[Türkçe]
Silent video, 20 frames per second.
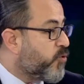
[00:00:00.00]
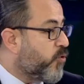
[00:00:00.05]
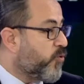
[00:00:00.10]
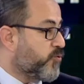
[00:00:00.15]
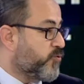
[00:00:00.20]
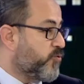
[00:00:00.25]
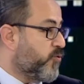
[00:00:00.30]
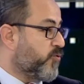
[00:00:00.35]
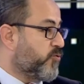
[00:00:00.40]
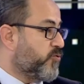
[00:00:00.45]

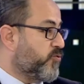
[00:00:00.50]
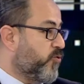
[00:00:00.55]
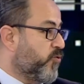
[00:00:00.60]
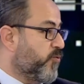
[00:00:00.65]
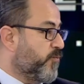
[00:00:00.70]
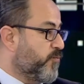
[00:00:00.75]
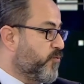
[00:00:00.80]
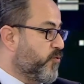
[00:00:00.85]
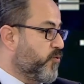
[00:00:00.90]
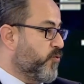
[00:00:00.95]
çok çok
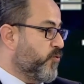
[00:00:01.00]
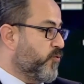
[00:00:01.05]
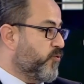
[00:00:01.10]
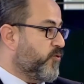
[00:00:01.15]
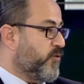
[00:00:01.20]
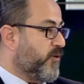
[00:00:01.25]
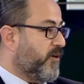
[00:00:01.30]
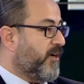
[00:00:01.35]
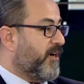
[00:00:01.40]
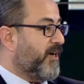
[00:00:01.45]
çok
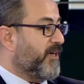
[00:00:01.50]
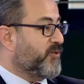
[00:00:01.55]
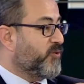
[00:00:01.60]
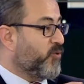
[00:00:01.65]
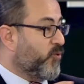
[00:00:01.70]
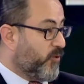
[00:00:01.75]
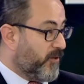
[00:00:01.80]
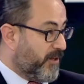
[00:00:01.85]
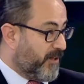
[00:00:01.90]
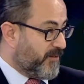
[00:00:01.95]
büyük
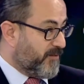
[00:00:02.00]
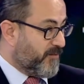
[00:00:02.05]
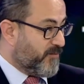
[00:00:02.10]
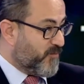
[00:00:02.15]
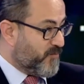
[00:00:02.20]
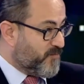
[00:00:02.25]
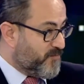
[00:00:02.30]
adı olan